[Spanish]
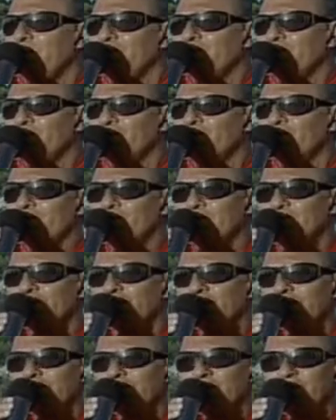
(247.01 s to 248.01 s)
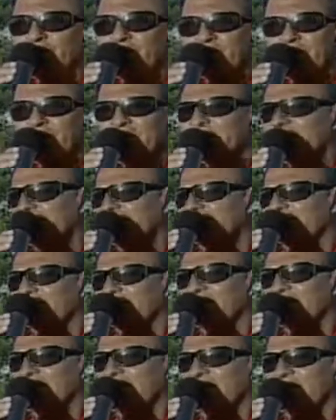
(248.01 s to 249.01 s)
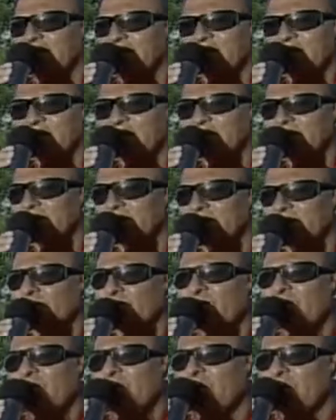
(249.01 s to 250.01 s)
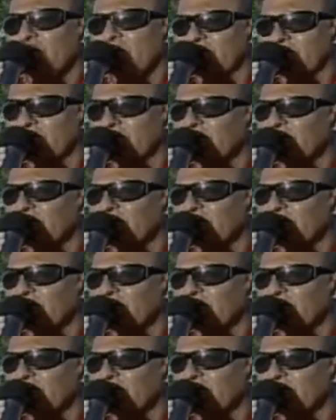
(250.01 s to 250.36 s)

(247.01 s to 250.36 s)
con, los demás. Este, rubros.